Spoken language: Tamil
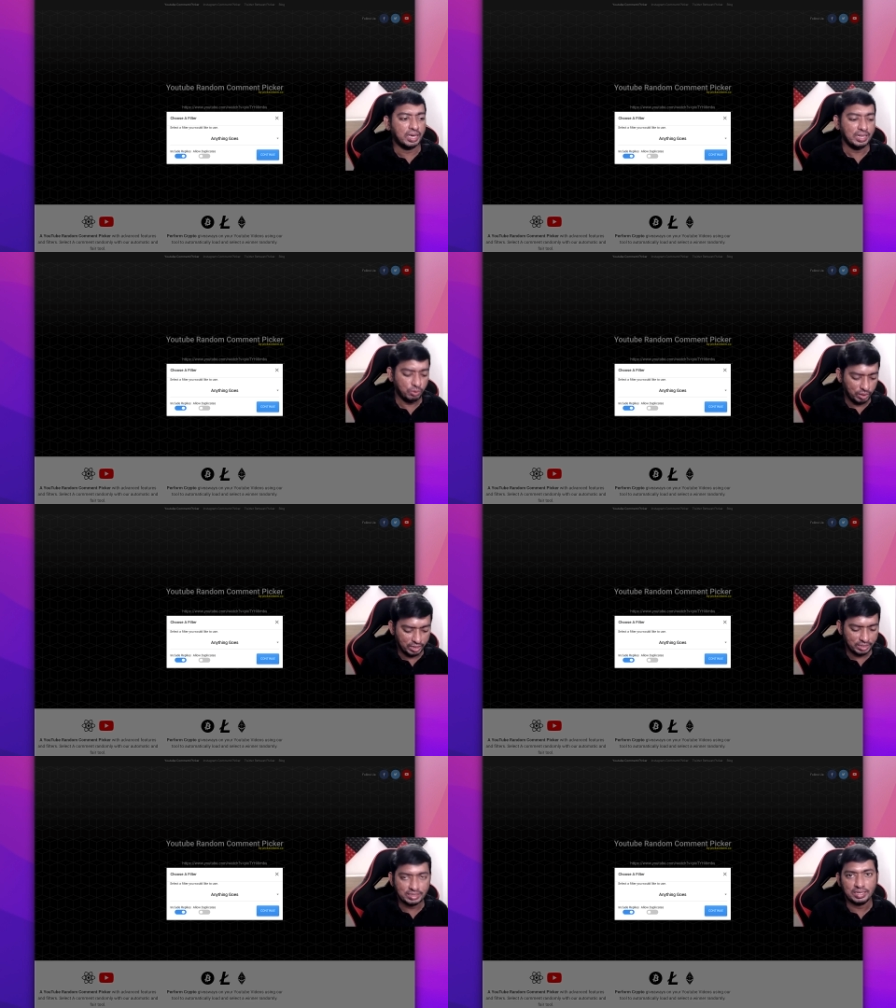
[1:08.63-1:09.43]

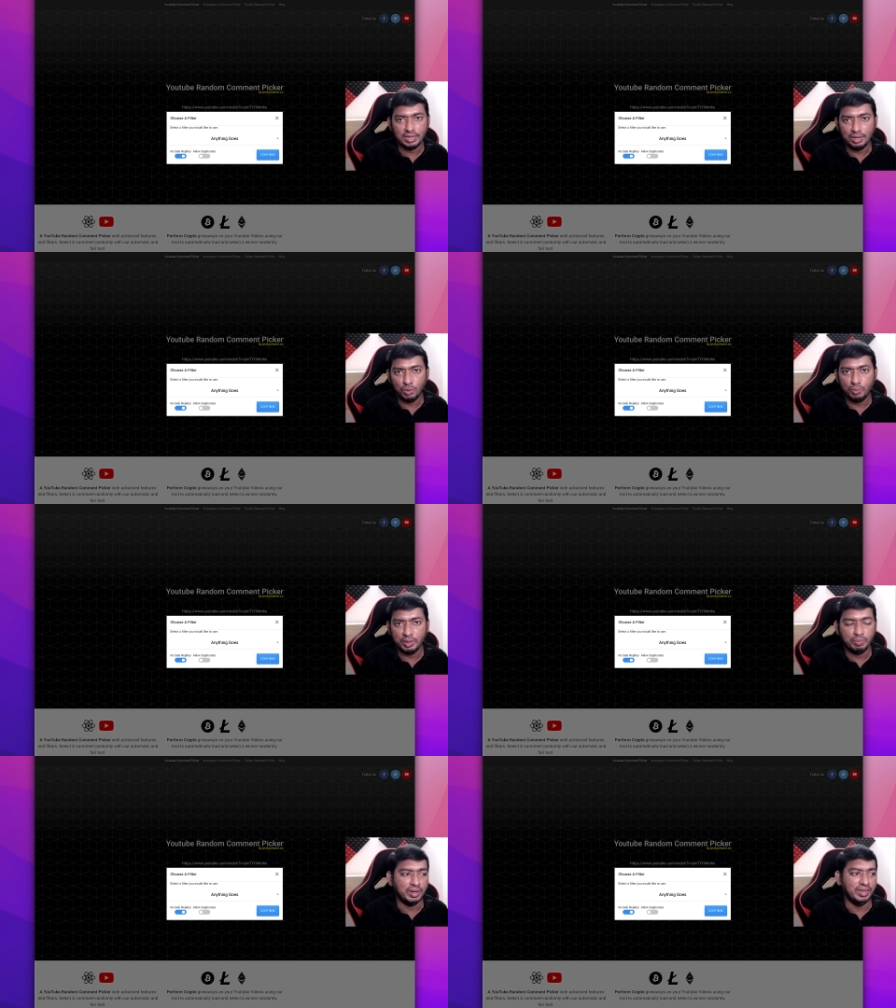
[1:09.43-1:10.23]
கால்குலேட்டர் சைடில்
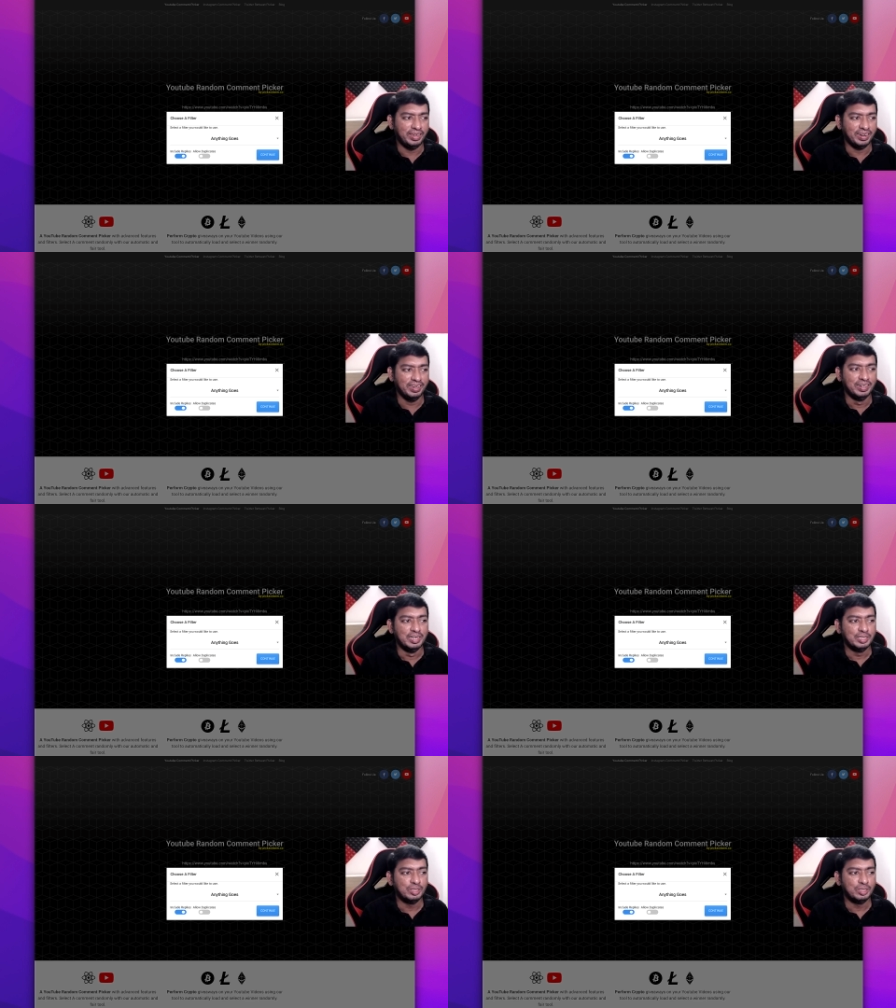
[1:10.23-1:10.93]
ஓப்பன் பண்ணிக்கிறேன்